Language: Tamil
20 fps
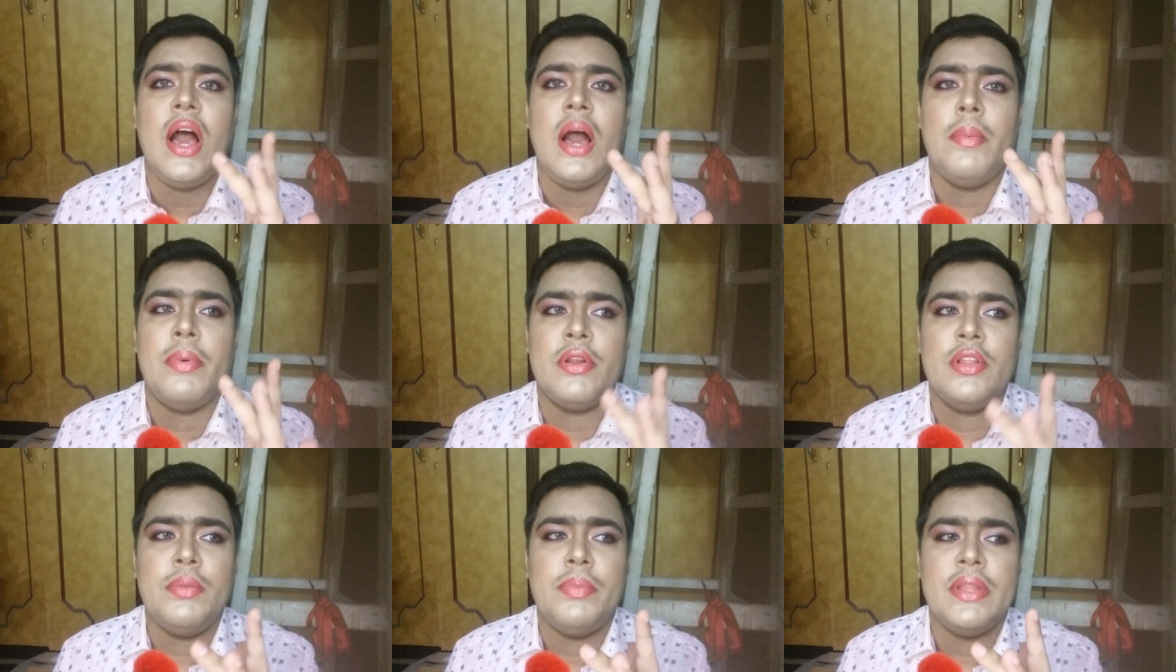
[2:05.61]

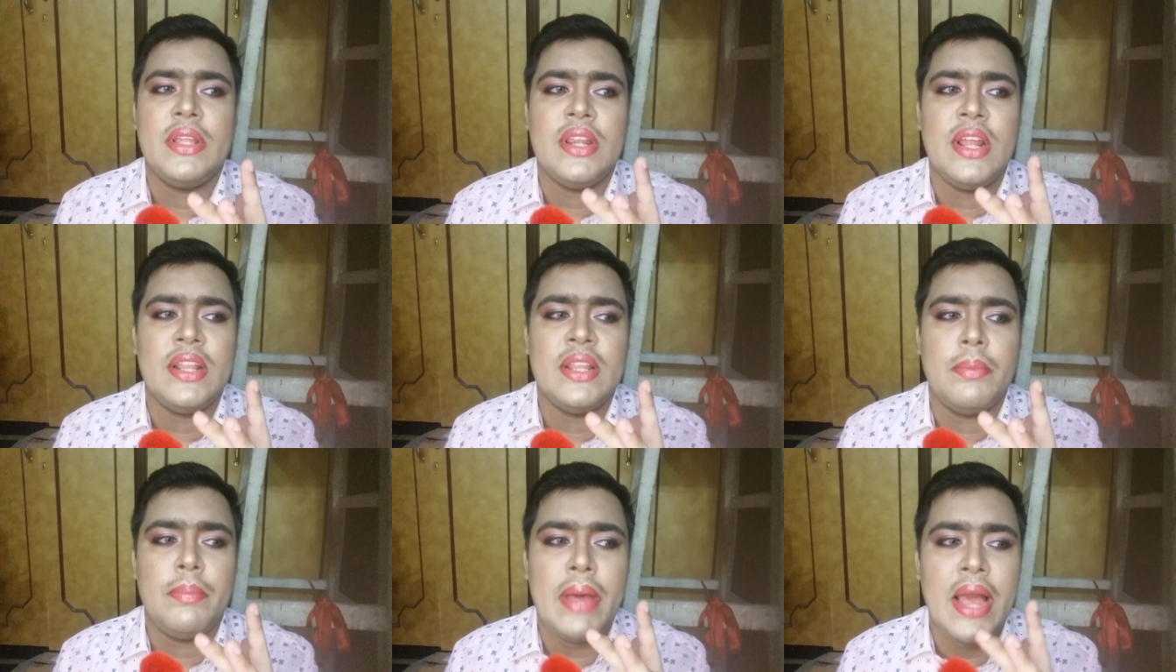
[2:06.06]
அப்புறம் வந்து
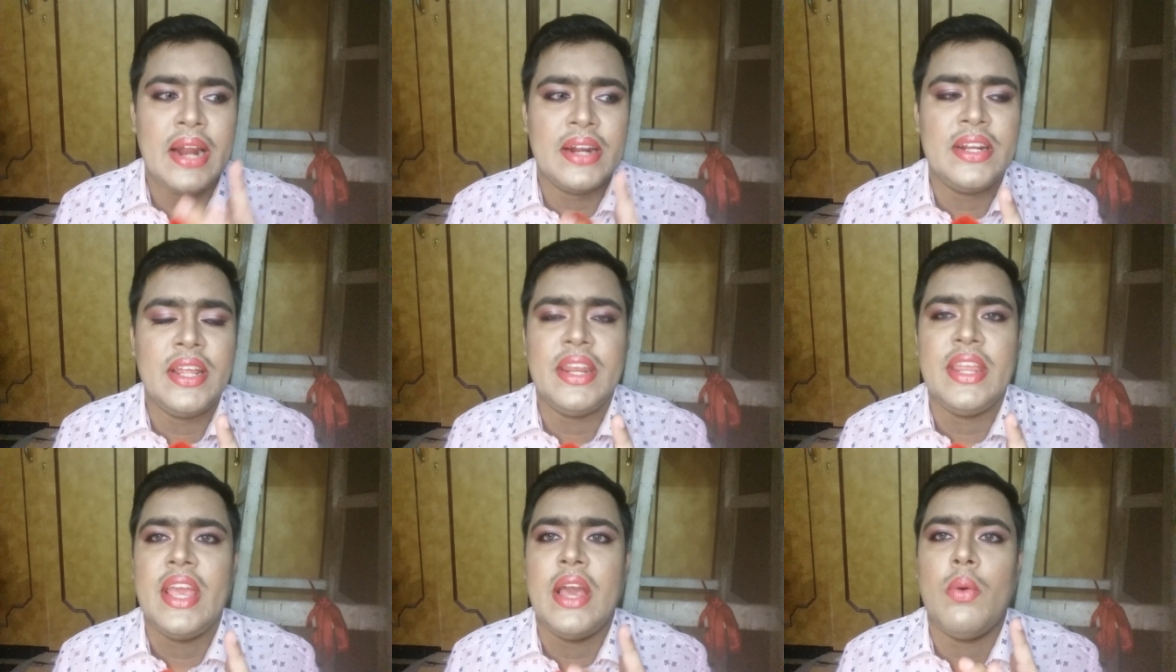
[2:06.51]
பார்த்திங்கன்னா அந்த
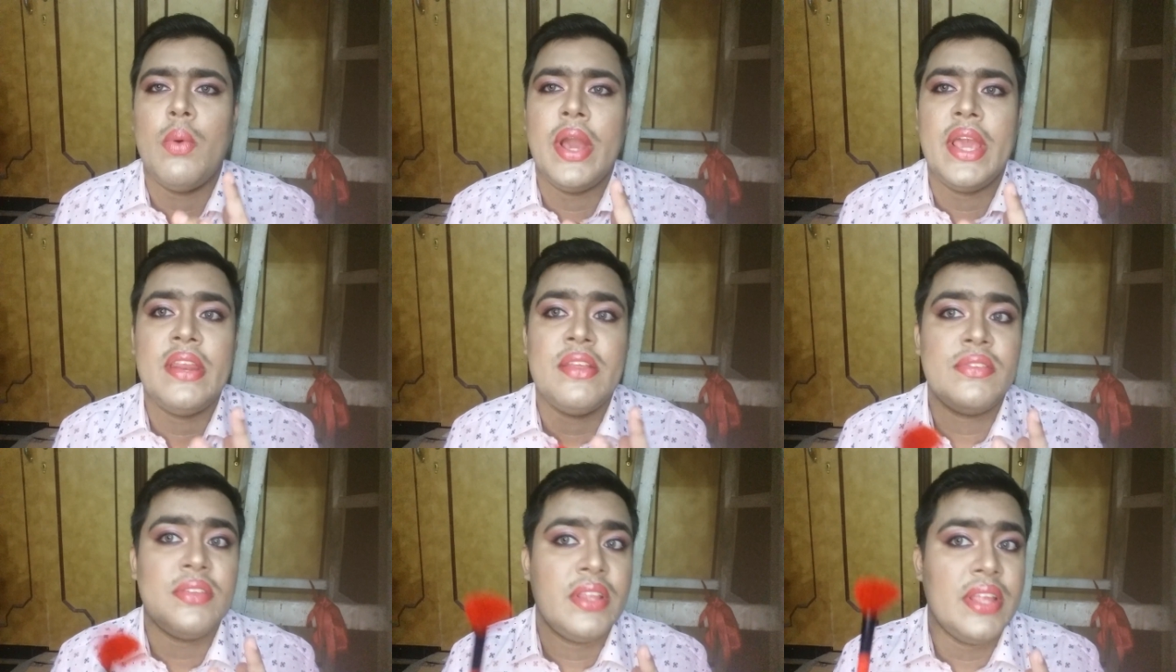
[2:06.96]
பாக்டீரியா
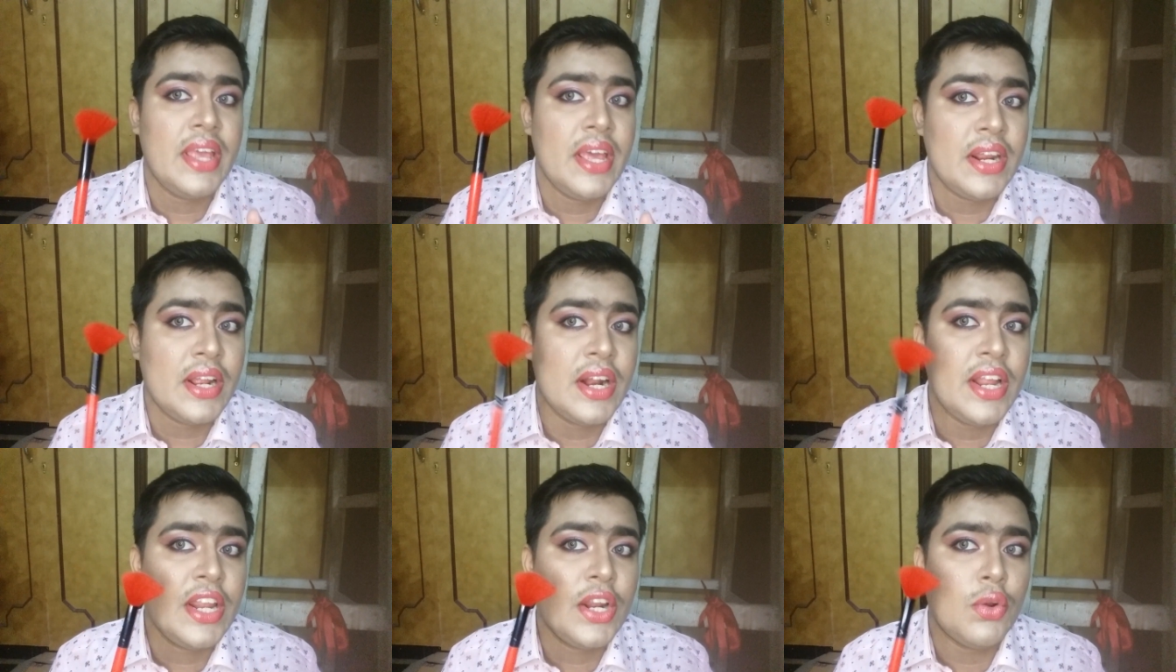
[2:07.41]
வைரஸ் அந்த
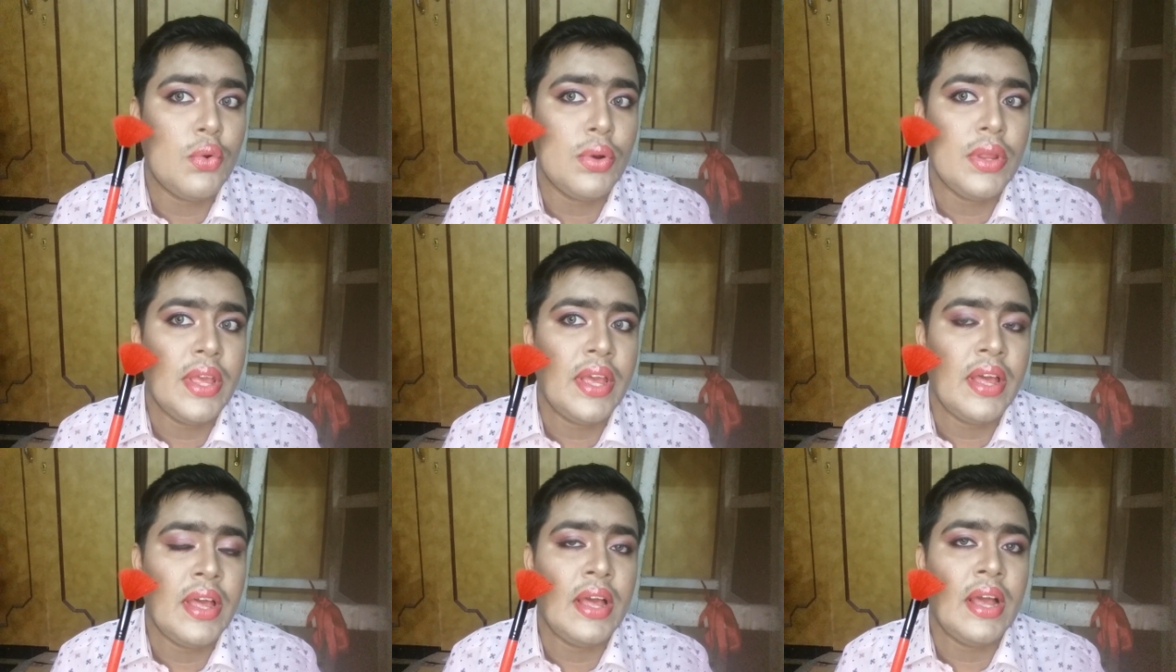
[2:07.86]
ஏற்கனவே
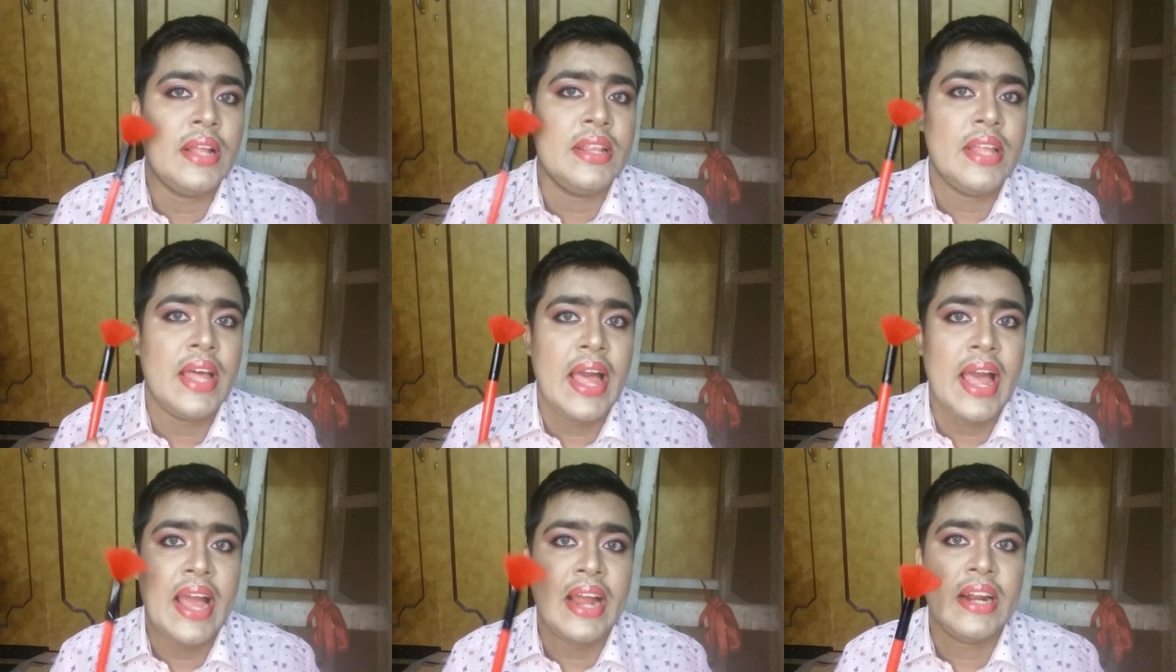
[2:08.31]
இருக்கக்கூடிய
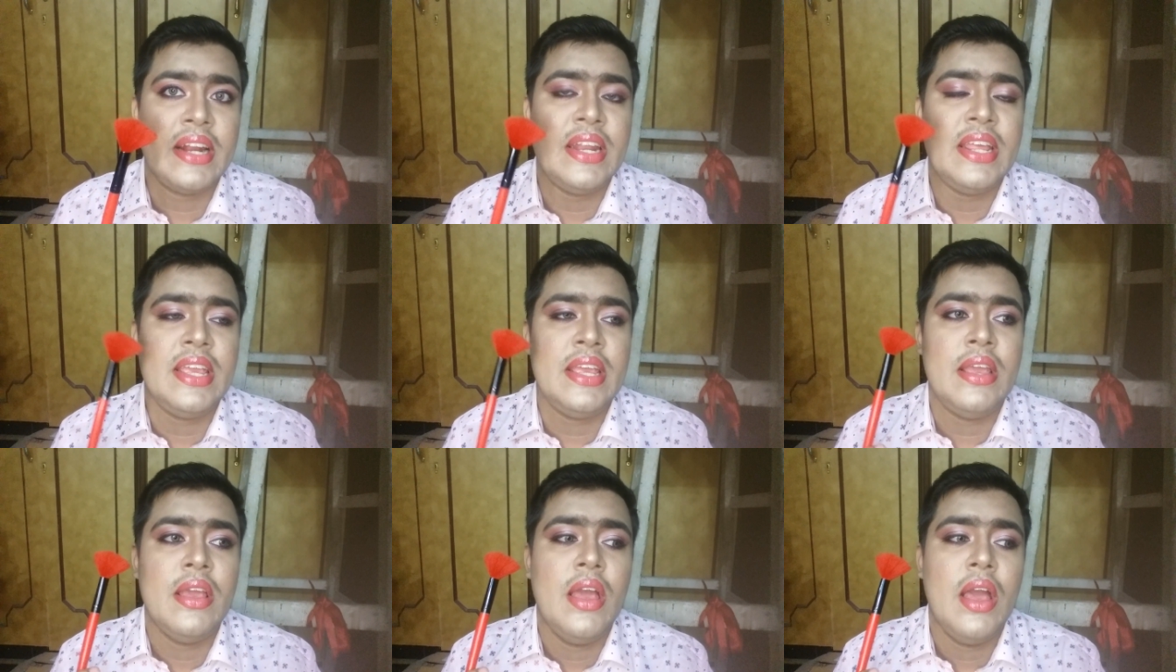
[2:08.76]
அந்த
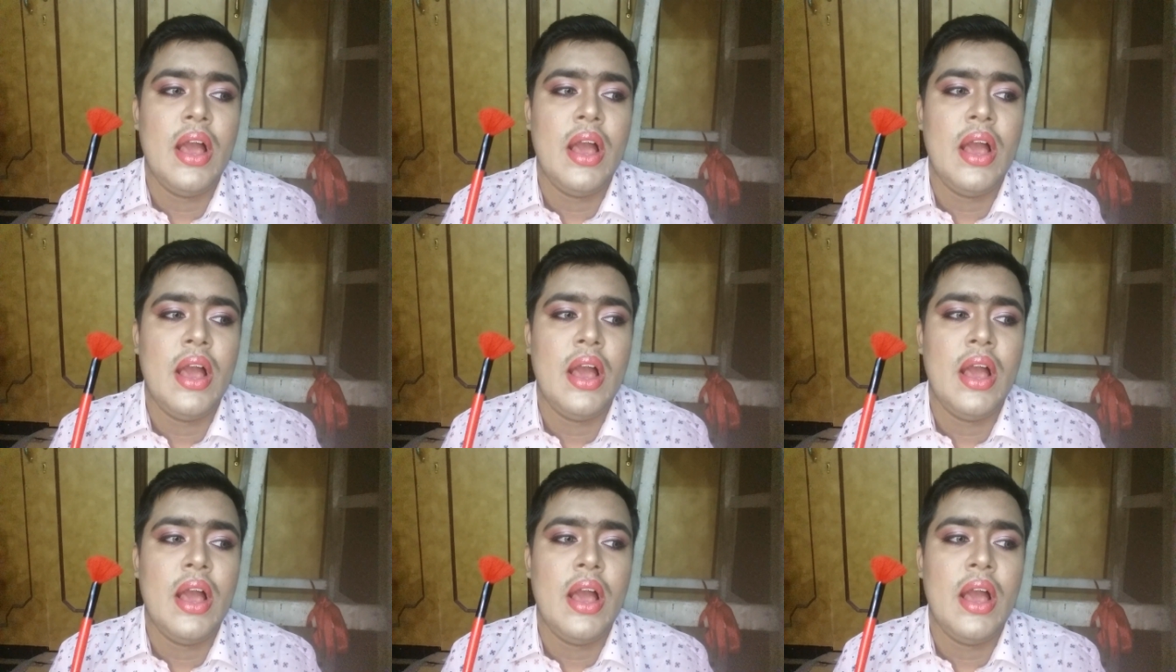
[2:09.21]
ஆக்னி